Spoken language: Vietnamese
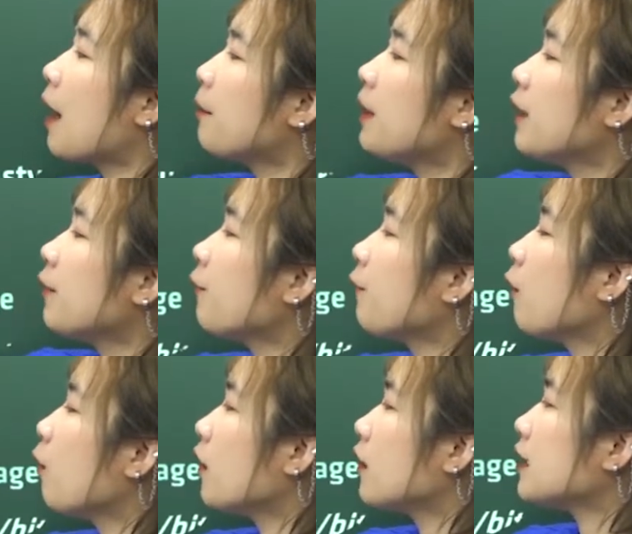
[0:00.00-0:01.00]
Be
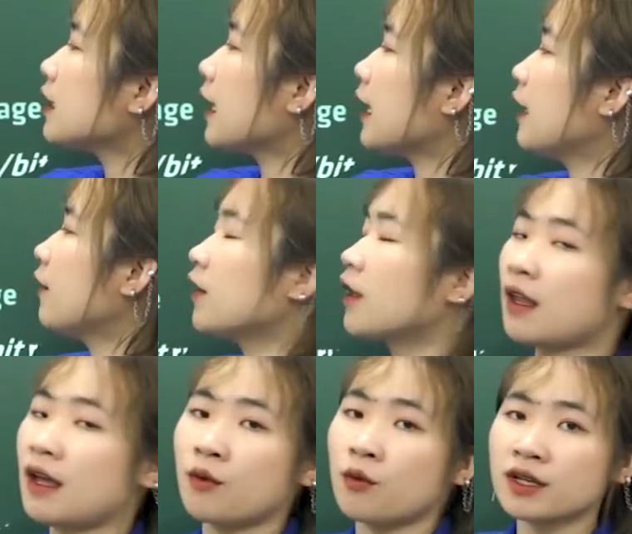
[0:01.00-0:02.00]
fluent in the
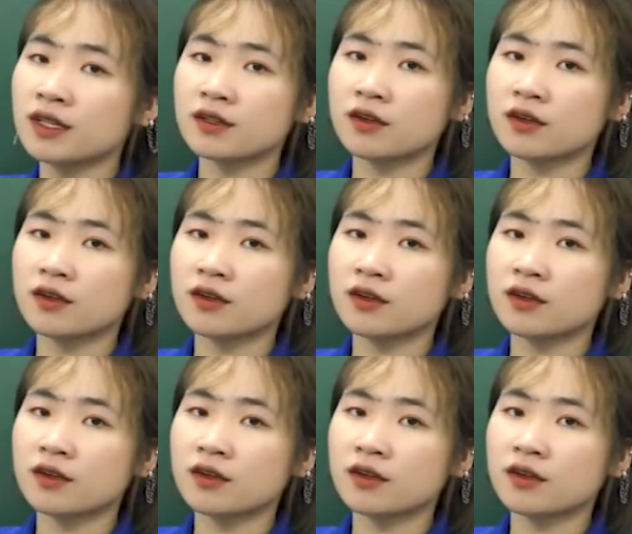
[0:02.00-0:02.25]
language